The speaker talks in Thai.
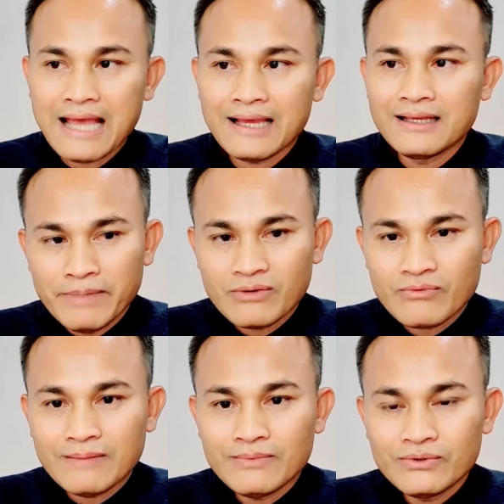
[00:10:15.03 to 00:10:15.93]
งๆ เป็นค
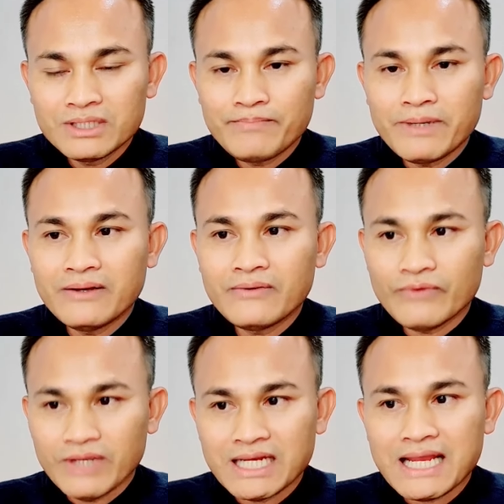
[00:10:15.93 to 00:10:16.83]
วามรู้ที่เป็น
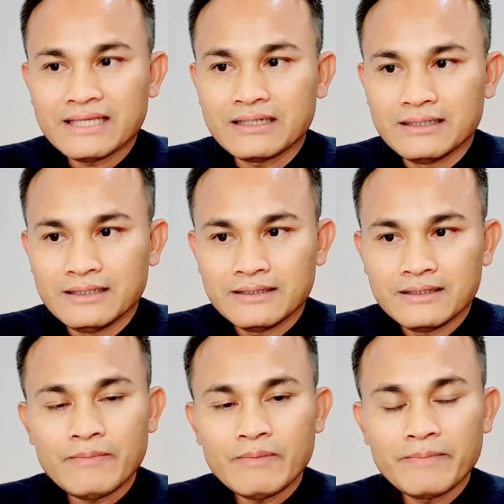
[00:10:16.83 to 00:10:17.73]
เวทนาอย่างหนึ่ง
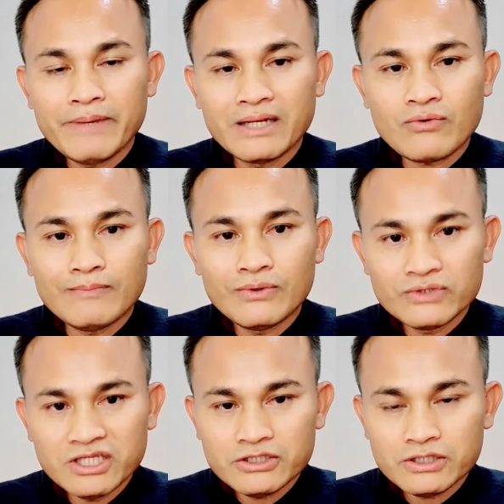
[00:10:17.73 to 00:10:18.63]
และมันเป็นความรู้
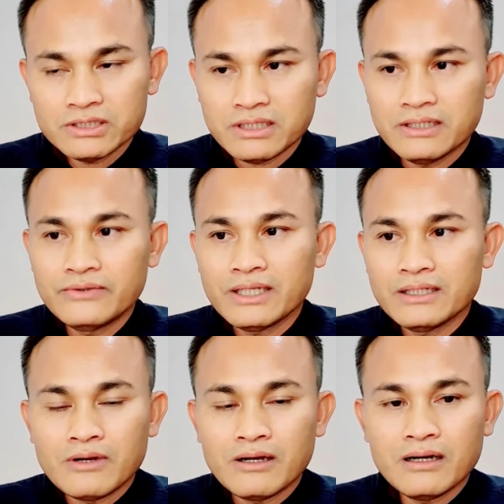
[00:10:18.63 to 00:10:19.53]
ที่เฉยๆด้วย
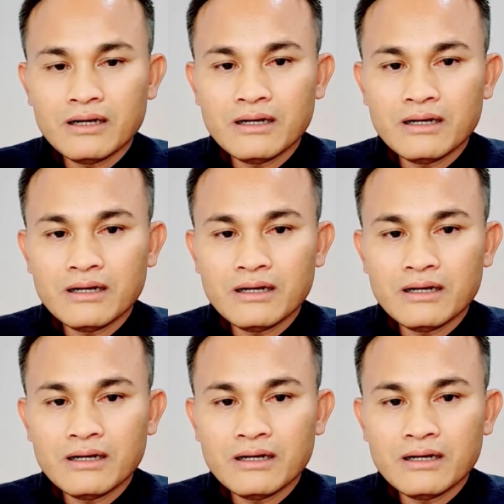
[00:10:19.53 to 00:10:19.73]
พอ